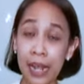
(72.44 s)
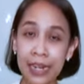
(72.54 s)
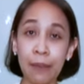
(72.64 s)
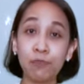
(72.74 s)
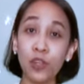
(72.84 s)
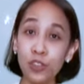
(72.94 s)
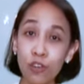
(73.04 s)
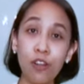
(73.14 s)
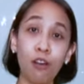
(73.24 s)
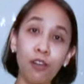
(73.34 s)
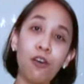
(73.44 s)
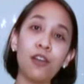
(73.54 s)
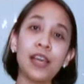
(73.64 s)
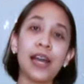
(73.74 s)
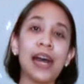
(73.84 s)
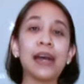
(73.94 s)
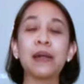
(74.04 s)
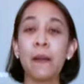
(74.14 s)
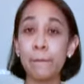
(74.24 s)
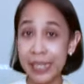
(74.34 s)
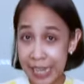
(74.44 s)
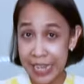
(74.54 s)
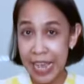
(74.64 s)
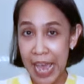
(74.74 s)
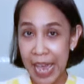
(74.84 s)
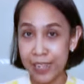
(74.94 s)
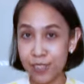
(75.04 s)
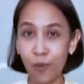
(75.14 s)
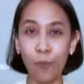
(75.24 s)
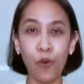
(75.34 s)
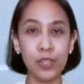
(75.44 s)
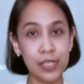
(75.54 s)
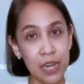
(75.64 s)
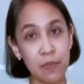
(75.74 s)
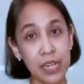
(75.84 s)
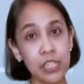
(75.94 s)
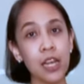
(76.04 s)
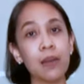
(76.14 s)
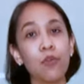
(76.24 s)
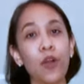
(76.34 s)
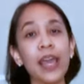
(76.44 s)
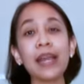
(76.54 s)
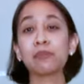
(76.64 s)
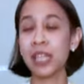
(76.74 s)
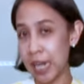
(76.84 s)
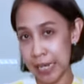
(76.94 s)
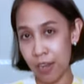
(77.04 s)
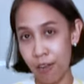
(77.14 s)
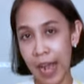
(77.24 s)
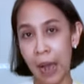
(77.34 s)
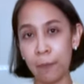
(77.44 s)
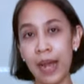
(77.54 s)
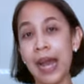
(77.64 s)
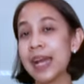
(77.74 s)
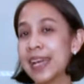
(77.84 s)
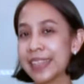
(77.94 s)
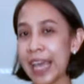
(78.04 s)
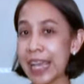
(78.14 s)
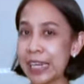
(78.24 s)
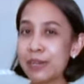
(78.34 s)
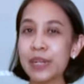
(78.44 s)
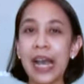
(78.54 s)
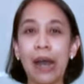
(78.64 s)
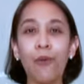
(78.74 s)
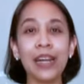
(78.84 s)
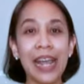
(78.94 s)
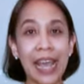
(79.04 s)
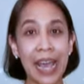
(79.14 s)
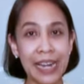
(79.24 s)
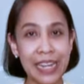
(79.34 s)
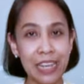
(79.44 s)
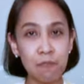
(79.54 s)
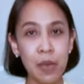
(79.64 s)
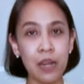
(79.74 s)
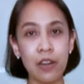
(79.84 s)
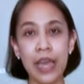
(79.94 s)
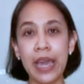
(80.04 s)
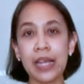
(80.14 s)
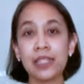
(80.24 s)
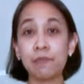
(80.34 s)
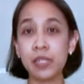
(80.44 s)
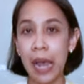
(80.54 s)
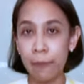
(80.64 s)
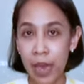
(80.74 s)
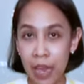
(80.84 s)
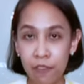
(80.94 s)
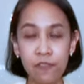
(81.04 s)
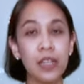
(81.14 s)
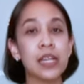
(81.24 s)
อันดับต้นๆของโลกเลยค่ะ ปัจจัยนี้เองส่งผลซนติเมนต์เชิงบวกให้กับตลาดทองคำค่ะ แต่อย่าลืมนะคะว่ารายงานนี้เป็นรายงาน 13F